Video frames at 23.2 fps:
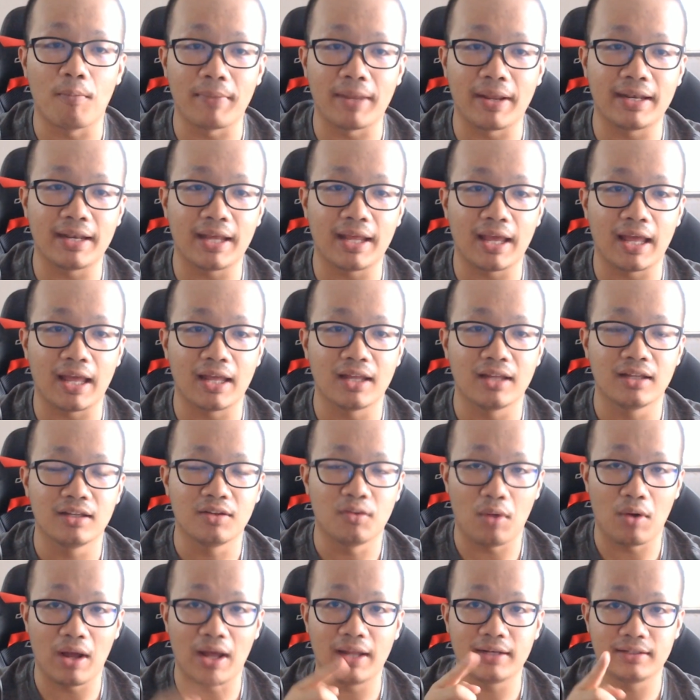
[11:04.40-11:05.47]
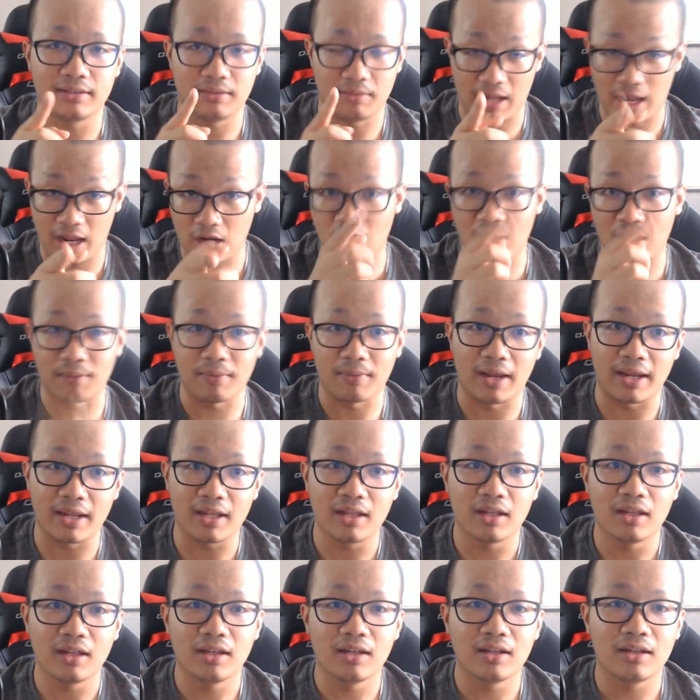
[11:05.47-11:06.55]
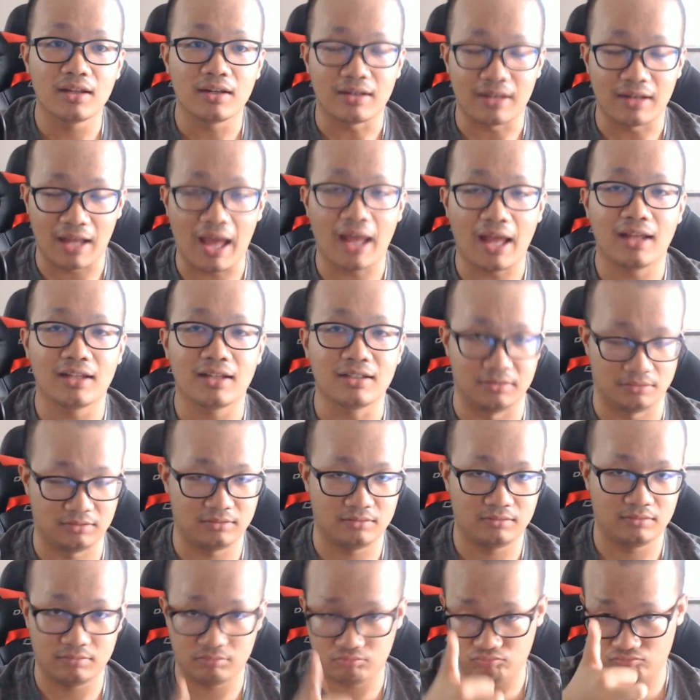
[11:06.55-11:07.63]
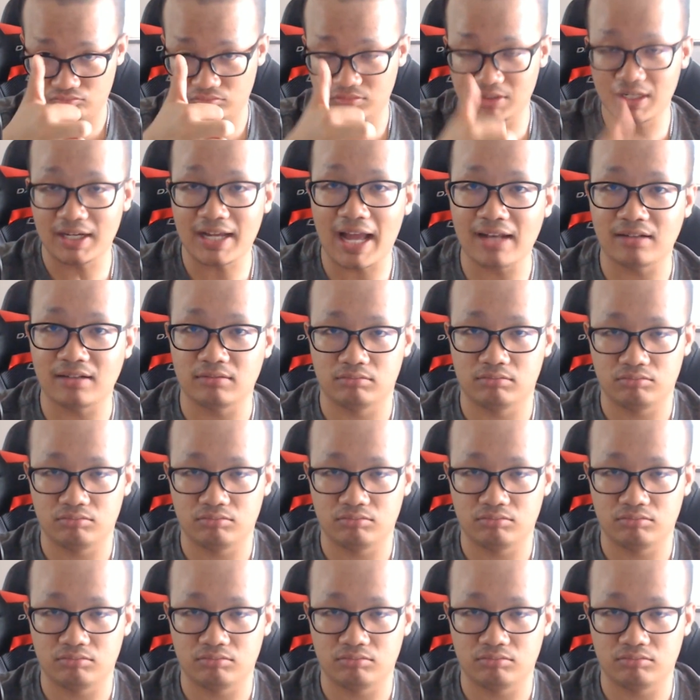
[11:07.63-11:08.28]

เมนต์นะฮะว่าอร่อยไหมนะเจอกัน